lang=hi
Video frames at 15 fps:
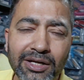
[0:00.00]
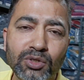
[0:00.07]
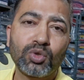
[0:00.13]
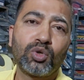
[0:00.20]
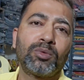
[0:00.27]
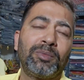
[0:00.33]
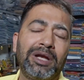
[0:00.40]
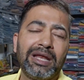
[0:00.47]
नाइट
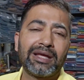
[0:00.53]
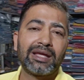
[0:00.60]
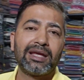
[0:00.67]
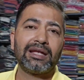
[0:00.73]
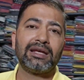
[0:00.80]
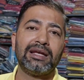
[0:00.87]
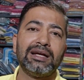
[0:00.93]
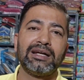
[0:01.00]
सूट
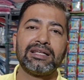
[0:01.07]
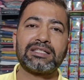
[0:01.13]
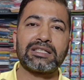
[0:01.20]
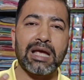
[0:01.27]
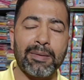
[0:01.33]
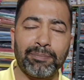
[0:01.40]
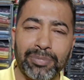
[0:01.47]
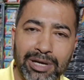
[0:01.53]
मिलेंगे लेडीज
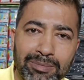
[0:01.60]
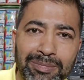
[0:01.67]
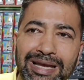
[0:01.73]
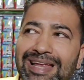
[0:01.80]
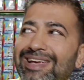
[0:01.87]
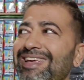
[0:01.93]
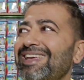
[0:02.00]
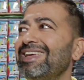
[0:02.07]
कैप्टरी
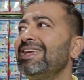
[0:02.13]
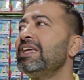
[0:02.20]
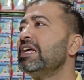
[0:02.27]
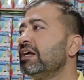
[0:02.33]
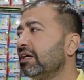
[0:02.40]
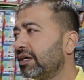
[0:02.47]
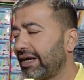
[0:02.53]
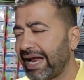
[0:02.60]
मिलेगी
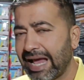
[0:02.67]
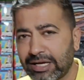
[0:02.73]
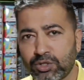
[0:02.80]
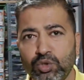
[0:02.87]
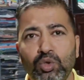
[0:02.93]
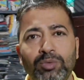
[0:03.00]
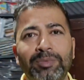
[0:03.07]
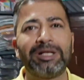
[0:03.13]
ट्रैक
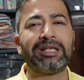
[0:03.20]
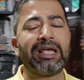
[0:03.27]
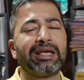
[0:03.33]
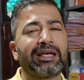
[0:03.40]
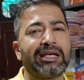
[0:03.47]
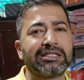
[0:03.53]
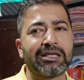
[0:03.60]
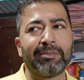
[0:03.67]
सूट मिल
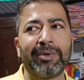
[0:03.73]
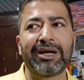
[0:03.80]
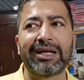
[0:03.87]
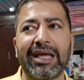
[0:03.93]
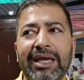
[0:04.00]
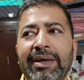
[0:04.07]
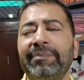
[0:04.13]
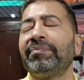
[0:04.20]
जाएंगे समर
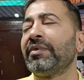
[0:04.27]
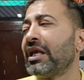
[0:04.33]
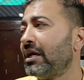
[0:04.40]
के